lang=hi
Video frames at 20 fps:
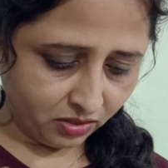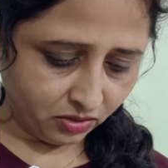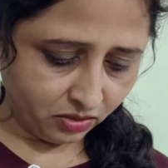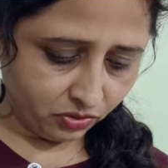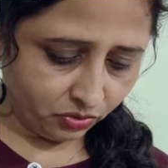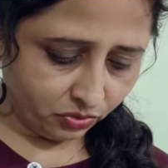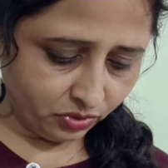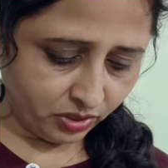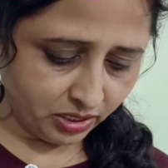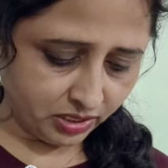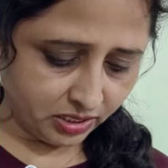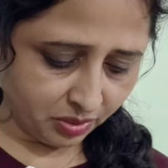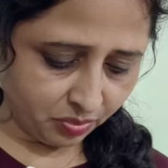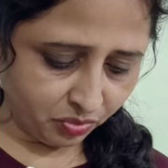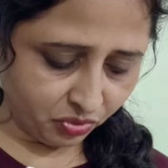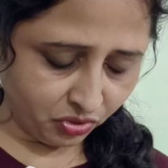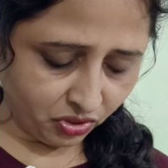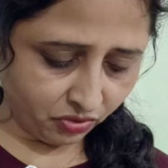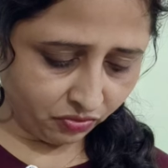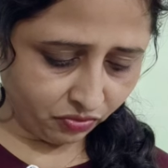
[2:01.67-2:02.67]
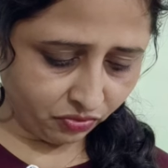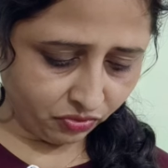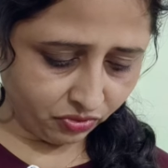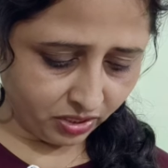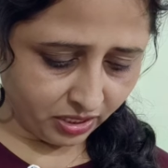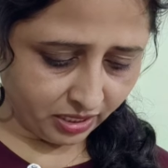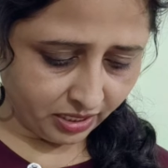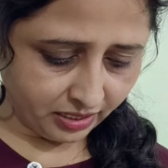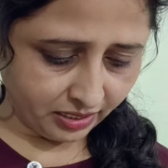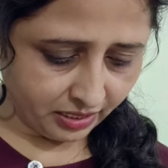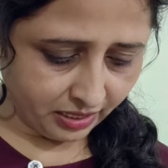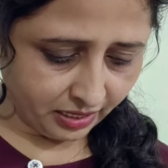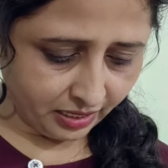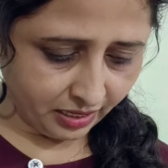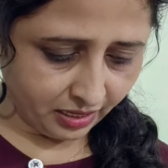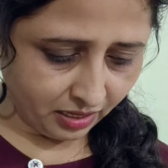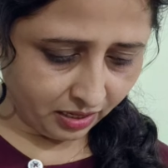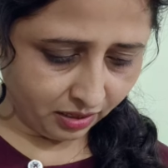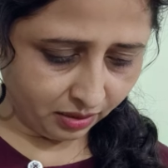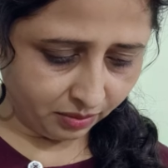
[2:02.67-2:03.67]
थोड़ा सा मूड ऑफ हो रहा है नहीं
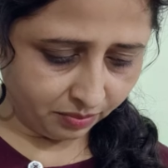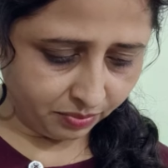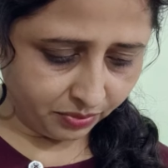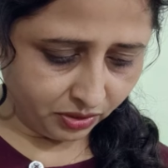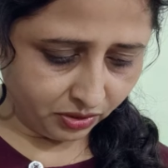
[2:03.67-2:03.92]
आप